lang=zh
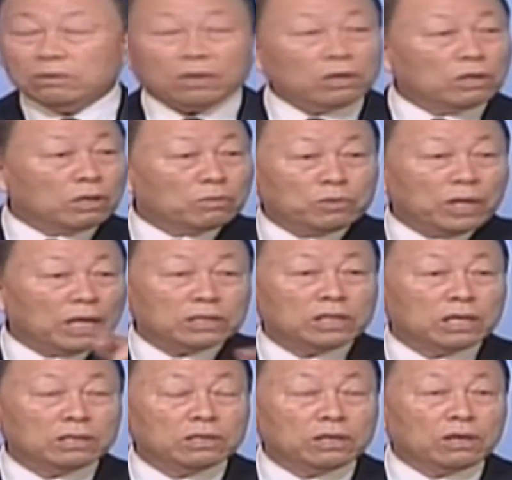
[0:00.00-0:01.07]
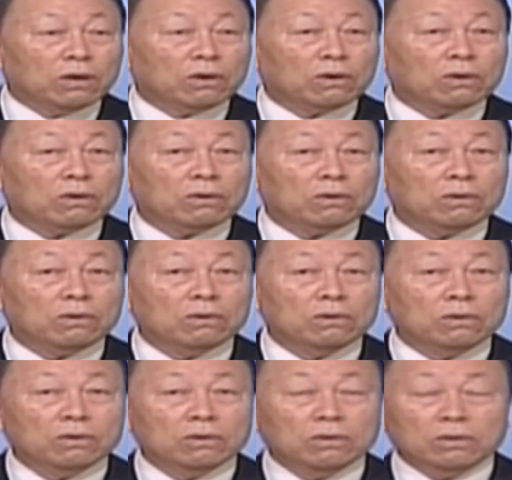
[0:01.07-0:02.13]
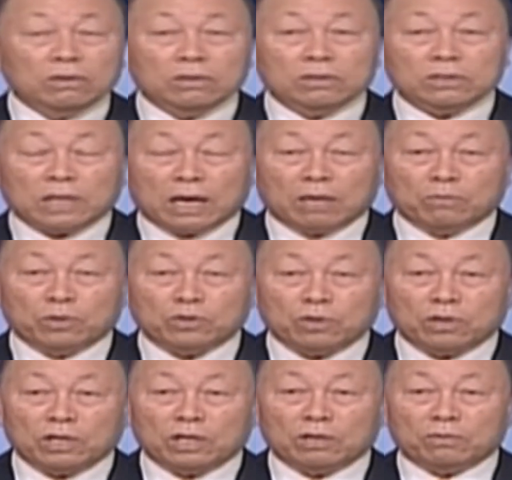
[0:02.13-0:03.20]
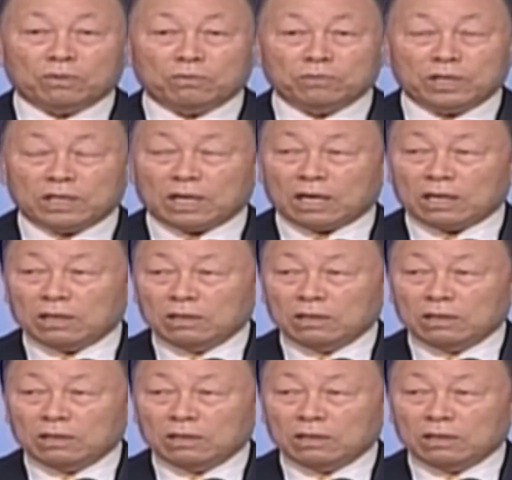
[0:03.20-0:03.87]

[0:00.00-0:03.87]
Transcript: 不能夸口自己。我们就是在基督里完全死去的时候，